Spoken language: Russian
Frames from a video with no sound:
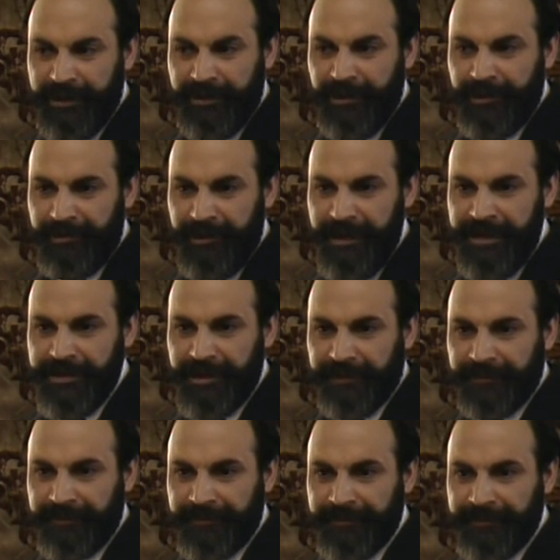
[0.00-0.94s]
Я
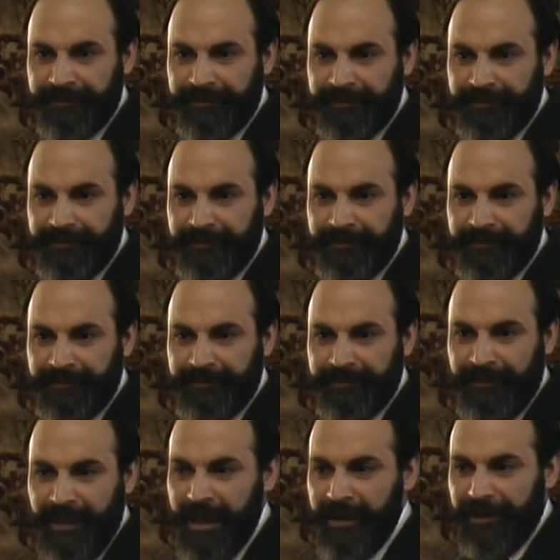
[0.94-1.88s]
сбросил ее не зря.
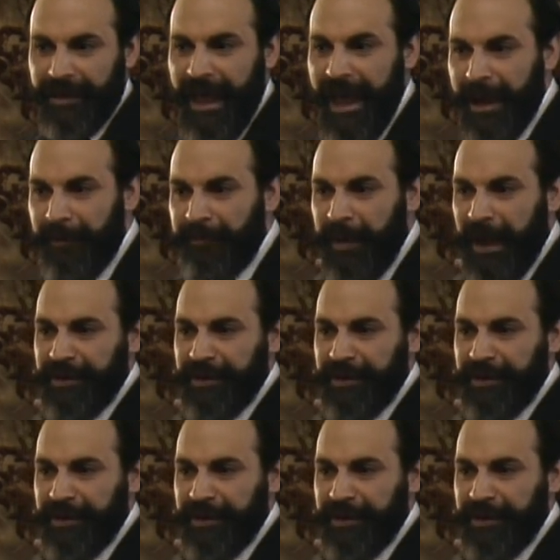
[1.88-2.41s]
Ибо